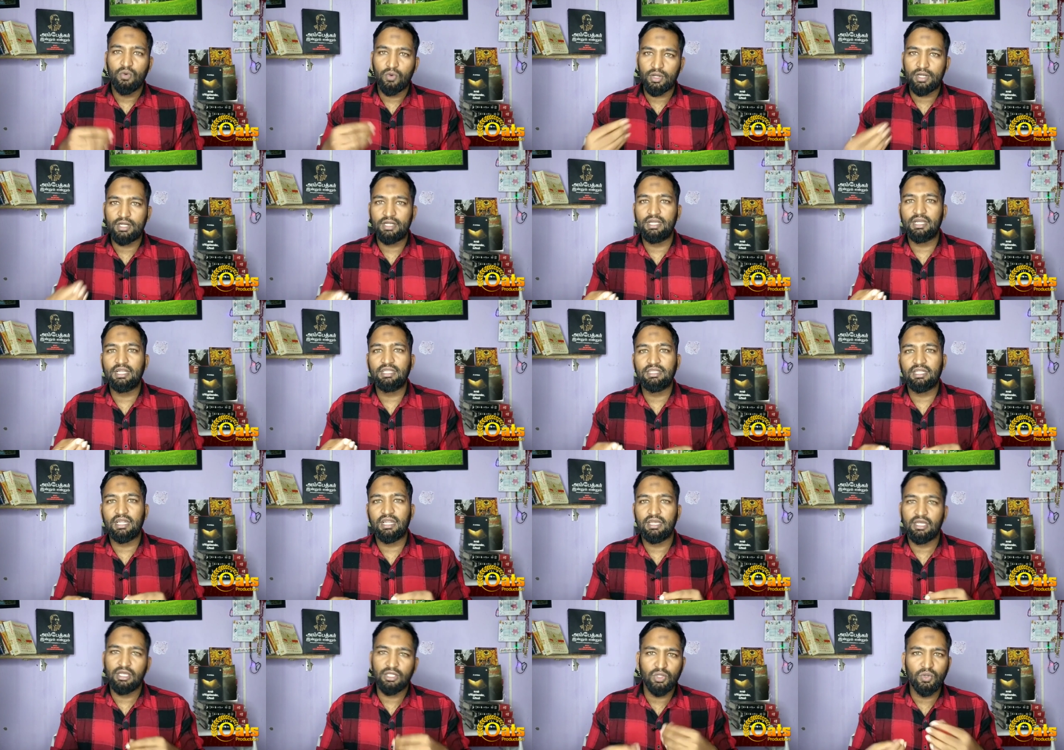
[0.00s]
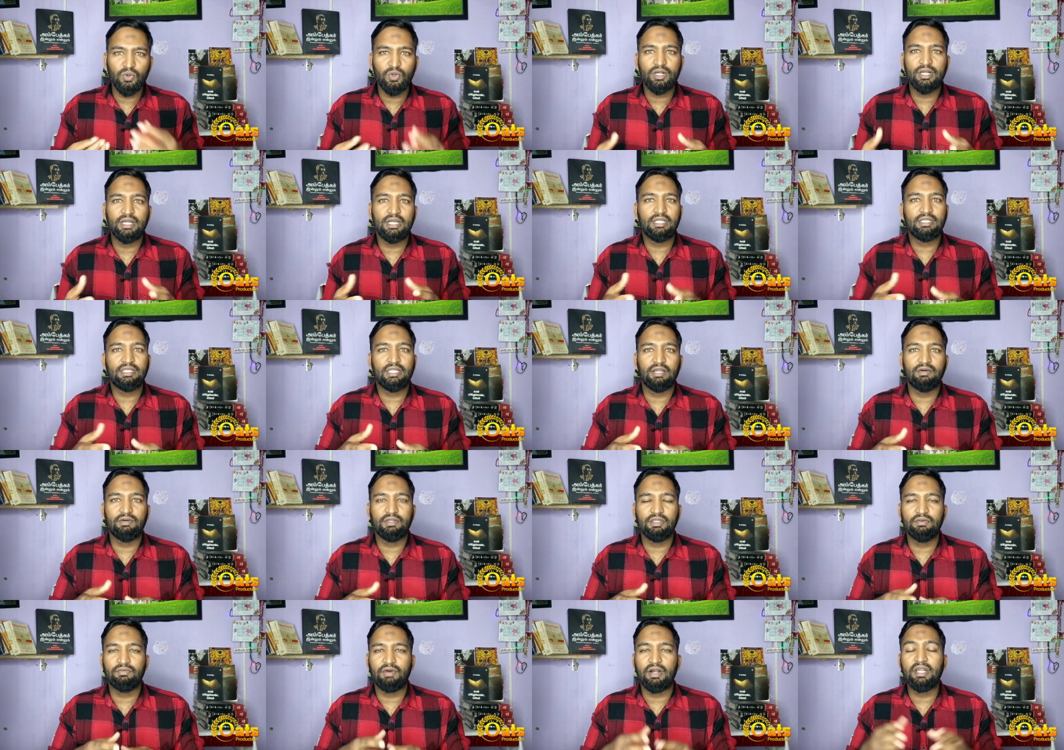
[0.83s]
ஒரு நிறத்தில் ஏதோ ஒரு
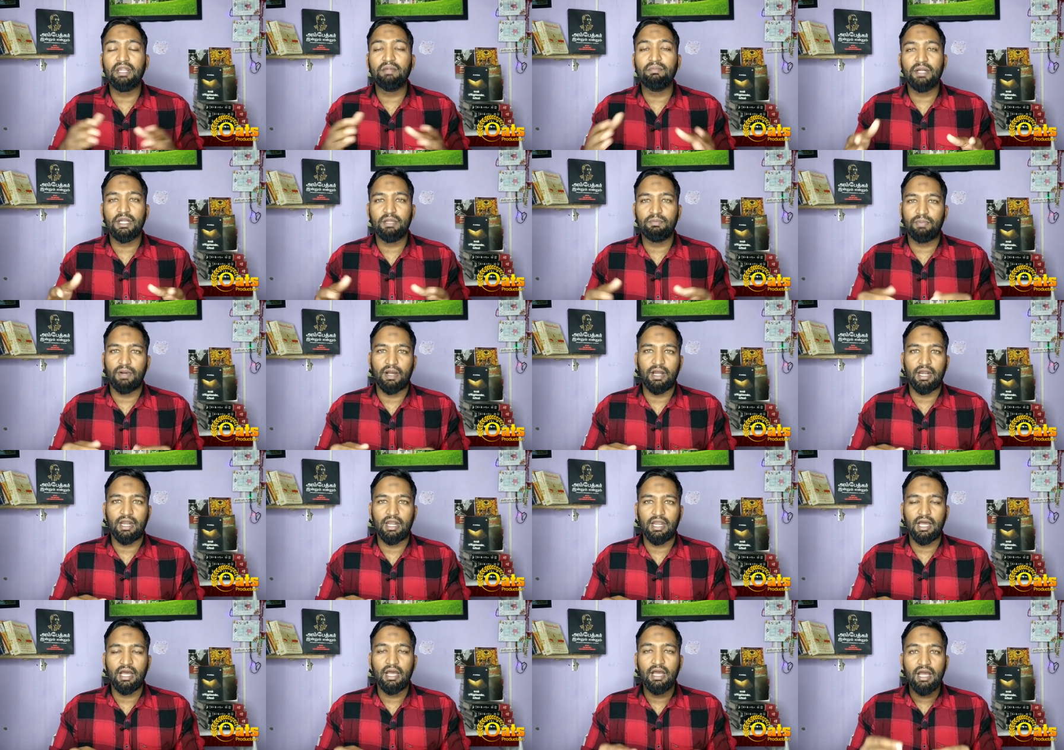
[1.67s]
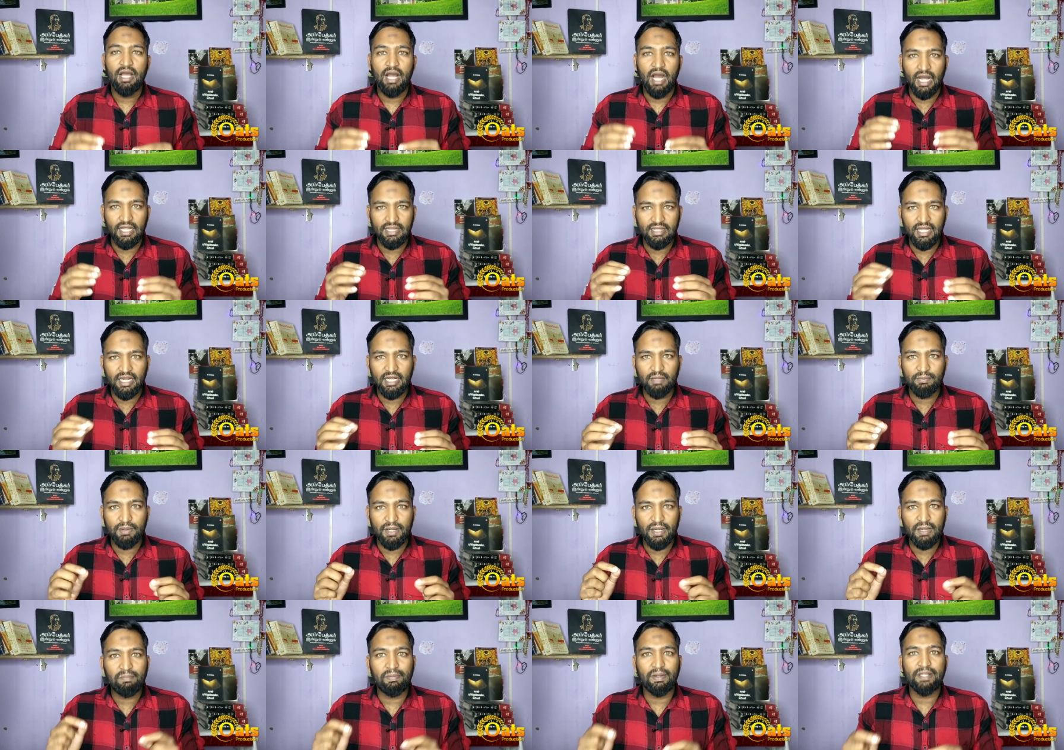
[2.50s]
நிறத்தில் வந்து வண்ணம் அடிப்பாங்கள்ல அந்த
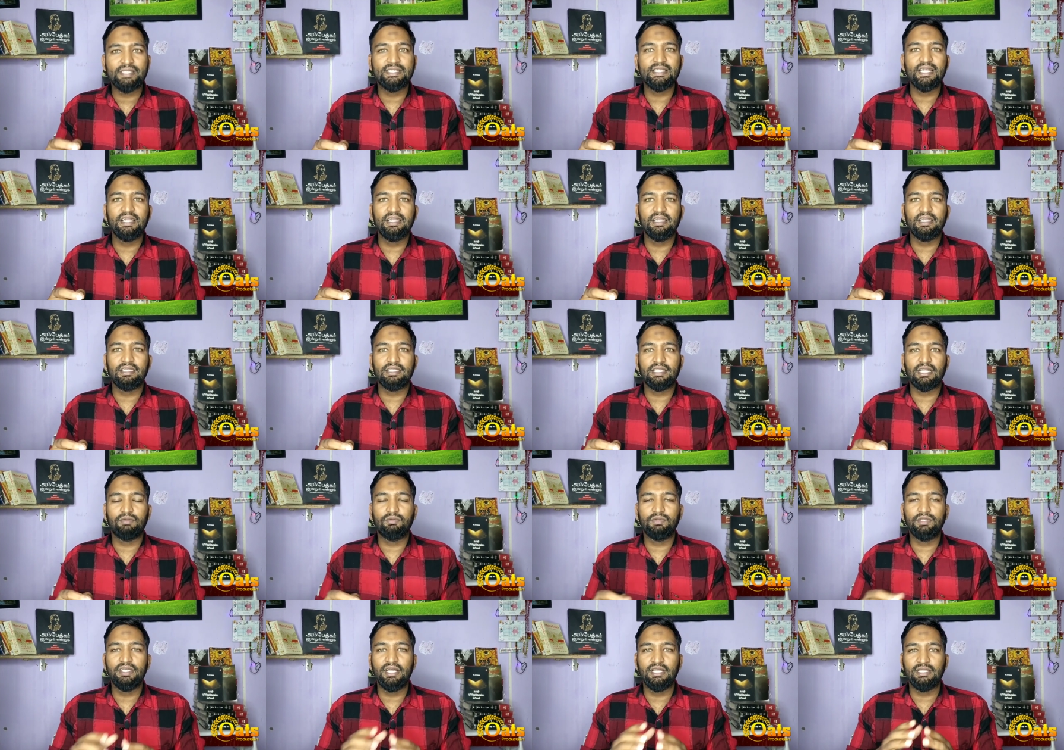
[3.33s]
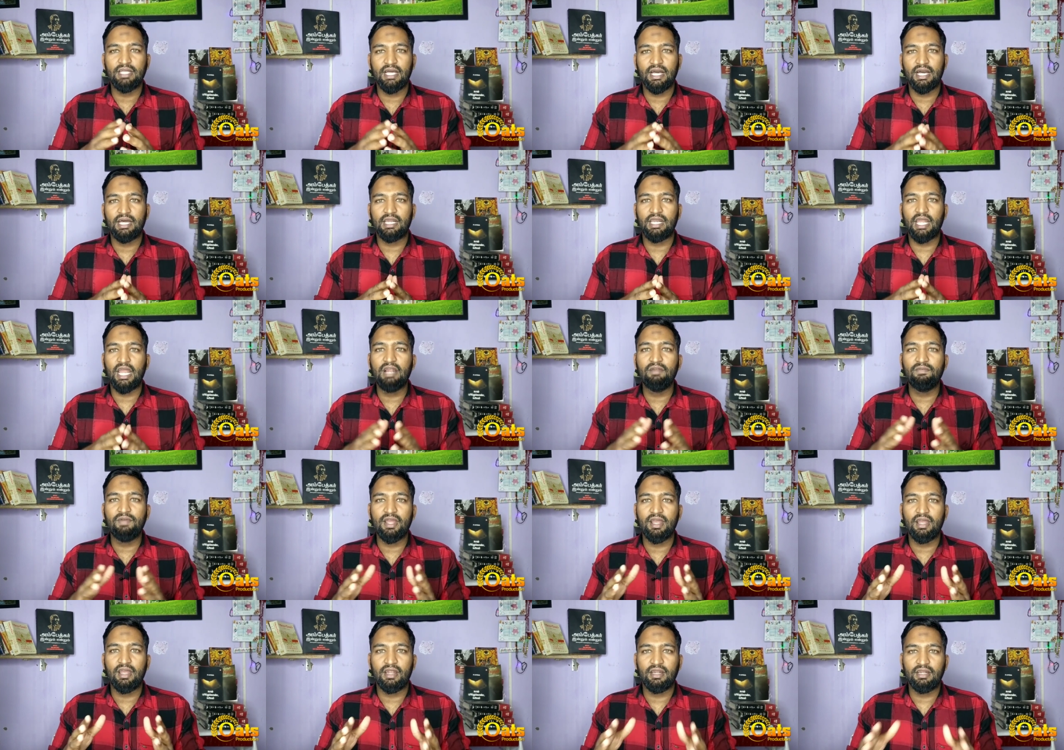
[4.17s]
அடிப்படையில் பச்சை நிறத்தில் வந்து அந்த
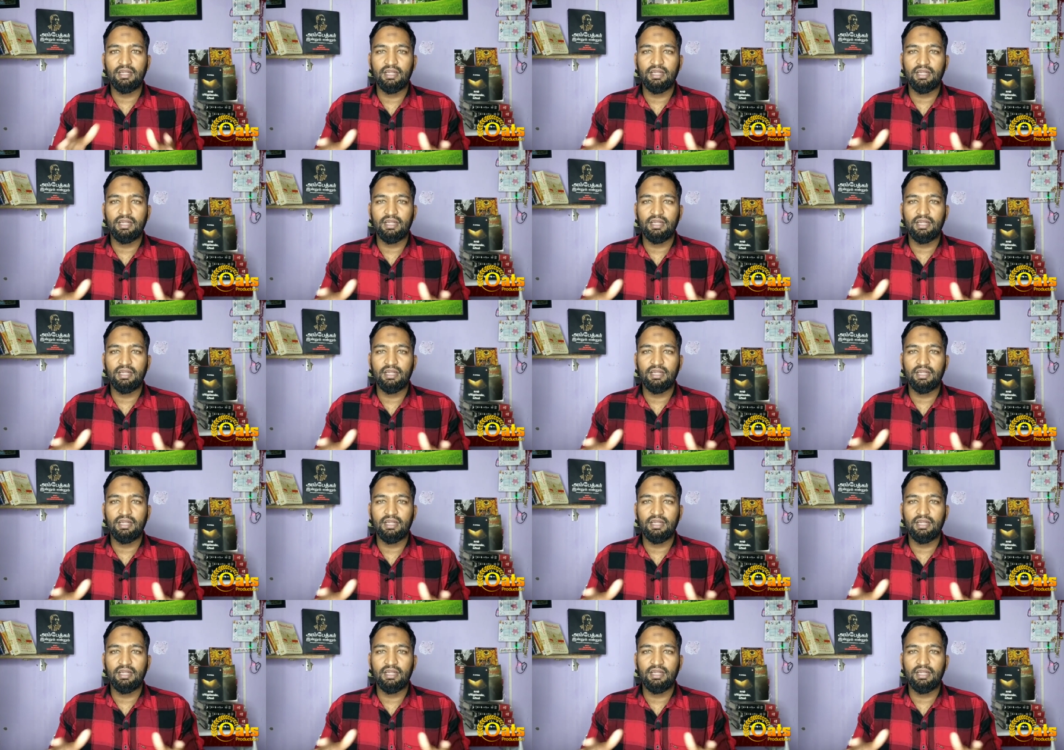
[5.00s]
ரயில்வே